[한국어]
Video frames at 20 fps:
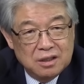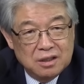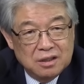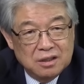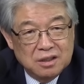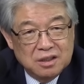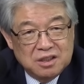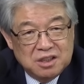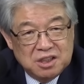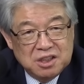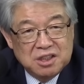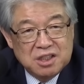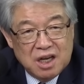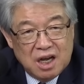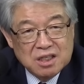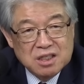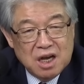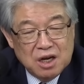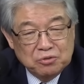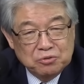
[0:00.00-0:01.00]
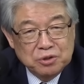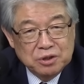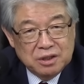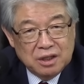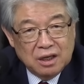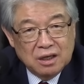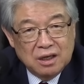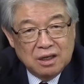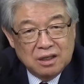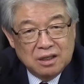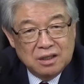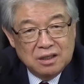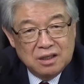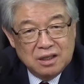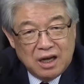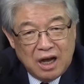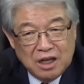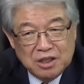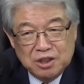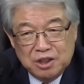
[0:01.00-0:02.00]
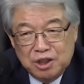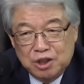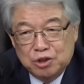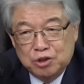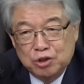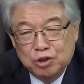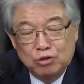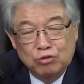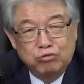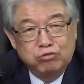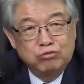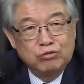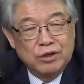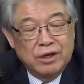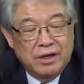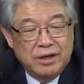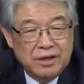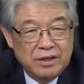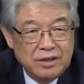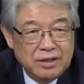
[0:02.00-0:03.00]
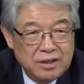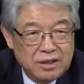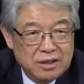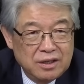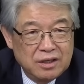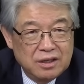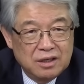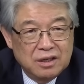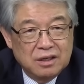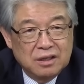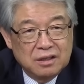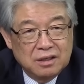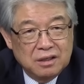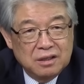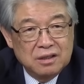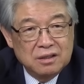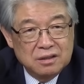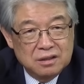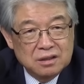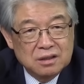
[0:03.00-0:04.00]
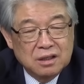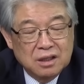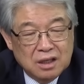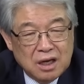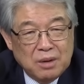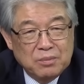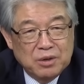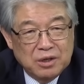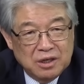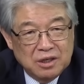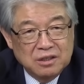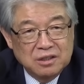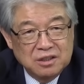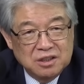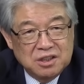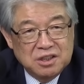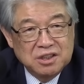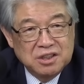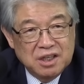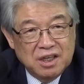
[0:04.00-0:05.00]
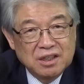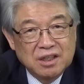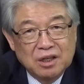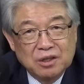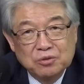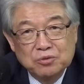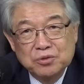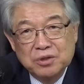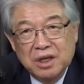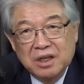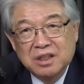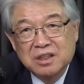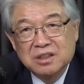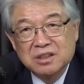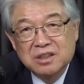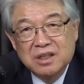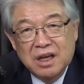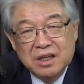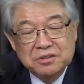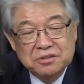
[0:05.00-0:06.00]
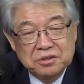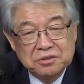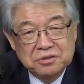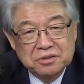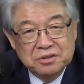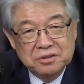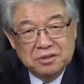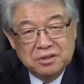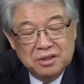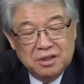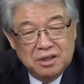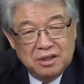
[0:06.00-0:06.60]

어, 지지하지 않고 있다가 한 일주일 후에 어, 그 카말라를 지지한다고 얘기는 했었죠.